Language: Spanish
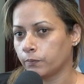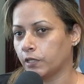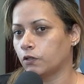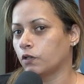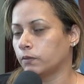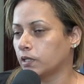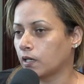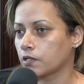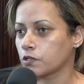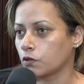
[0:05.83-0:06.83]
pero en mi
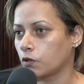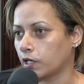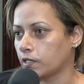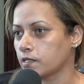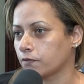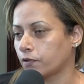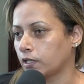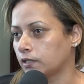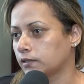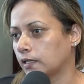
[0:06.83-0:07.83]
caso lo que hice fue
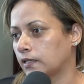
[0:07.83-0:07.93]
analizar,